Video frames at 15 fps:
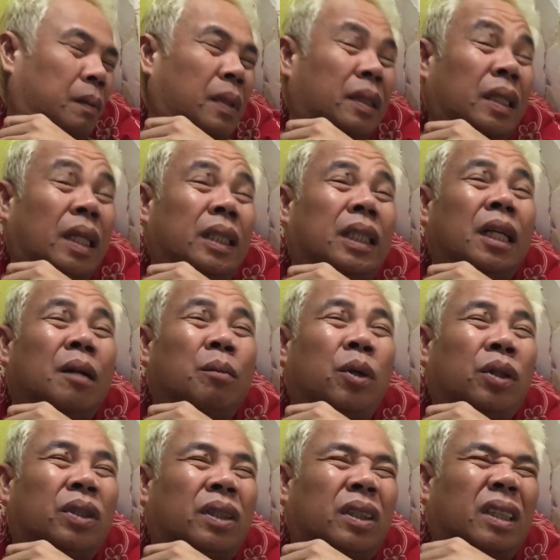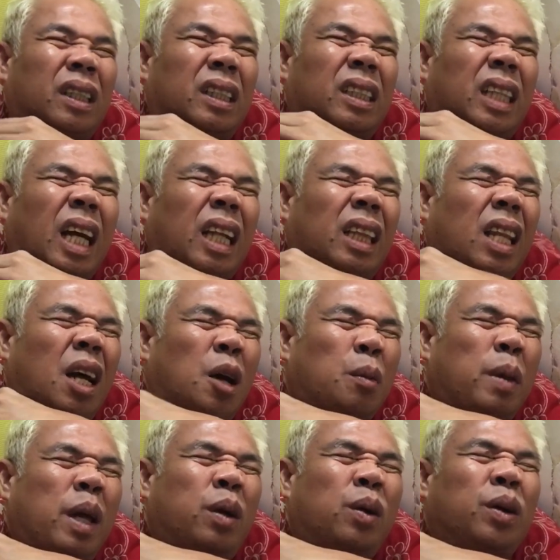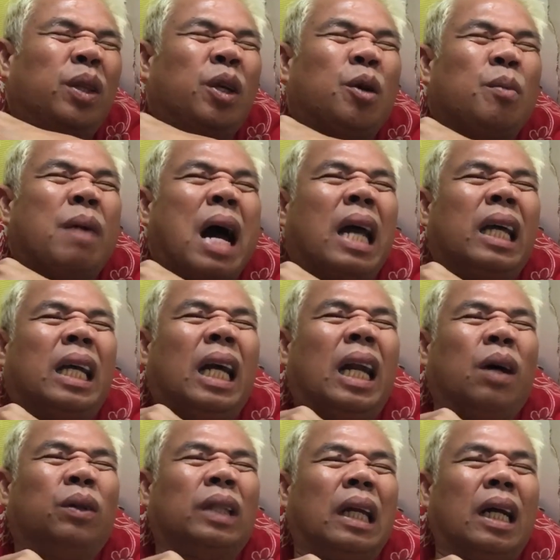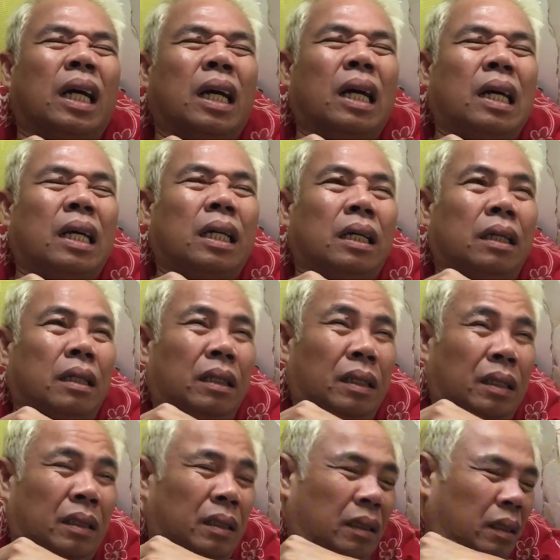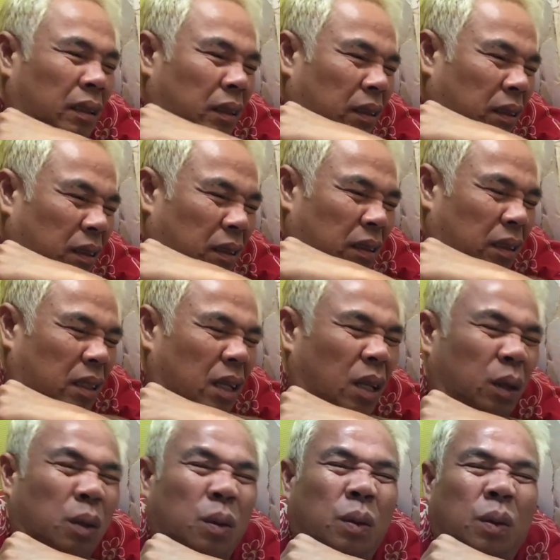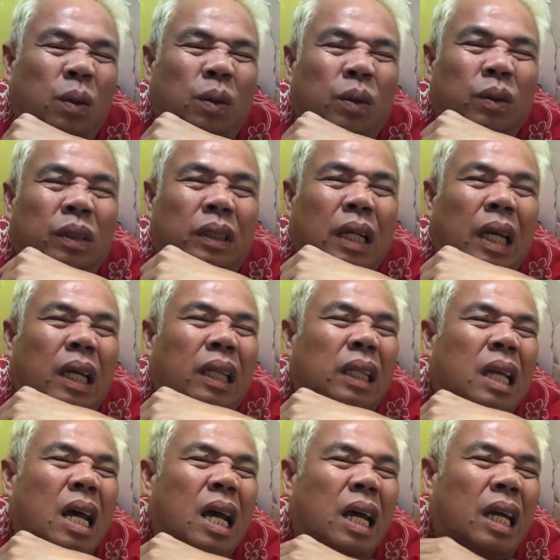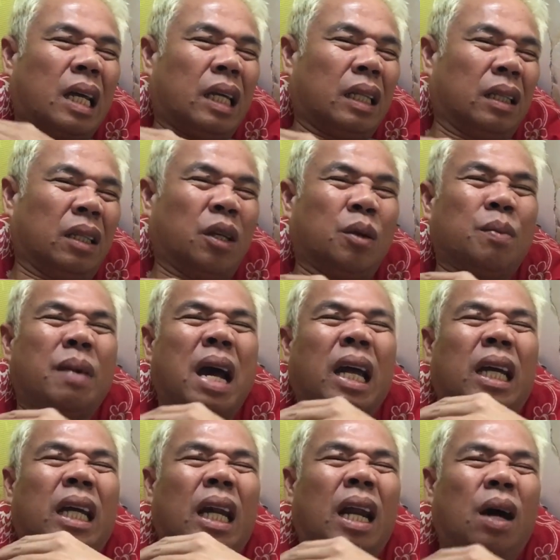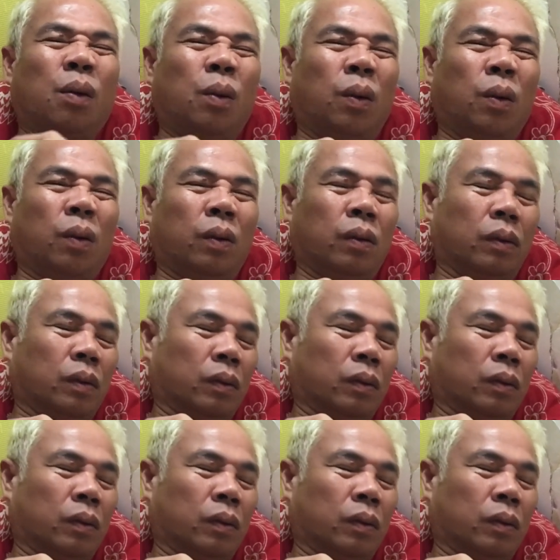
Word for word: Pasensya na boss, sakit ng kamay ko, hindi ko maigalaw talaga. Ito, sakit nga eh, hindi ko maigalaw.